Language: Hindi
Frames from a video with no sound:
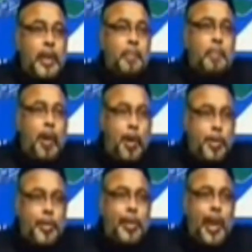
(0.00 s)
एक
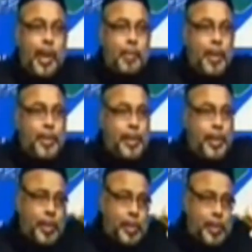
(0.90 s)
बहुत ही अहम
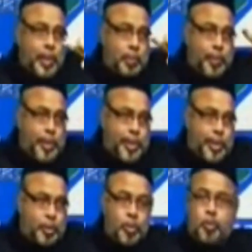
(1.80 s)
हदीस स्पीच
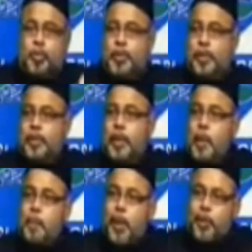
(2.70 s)
की
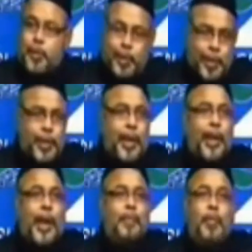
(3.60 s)
खसूसियत बेहतरीन
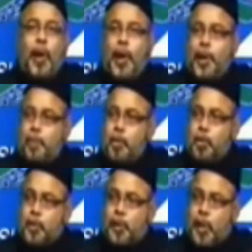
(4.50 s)
कलाम वो है कि
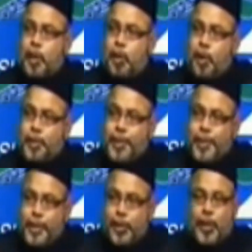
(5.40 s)
मुख्तसर हो और
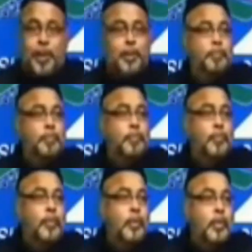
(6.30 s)
दलील के साथ
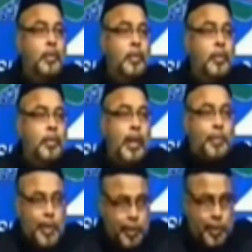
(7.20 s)

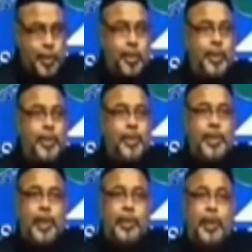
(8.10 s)
अब ये तीसरी
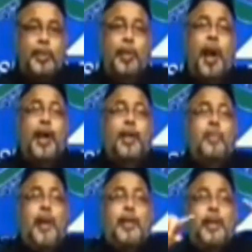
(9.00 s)
चीज के अंदर
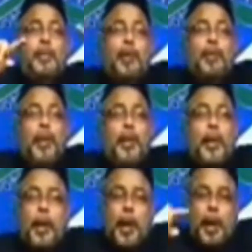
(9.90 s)
सारी बातें इमाम ने
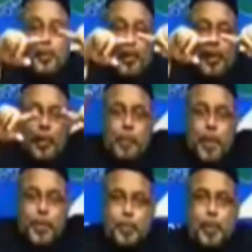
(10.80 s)
हजरत
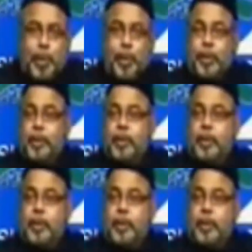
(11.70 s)
अब्बास ने समेट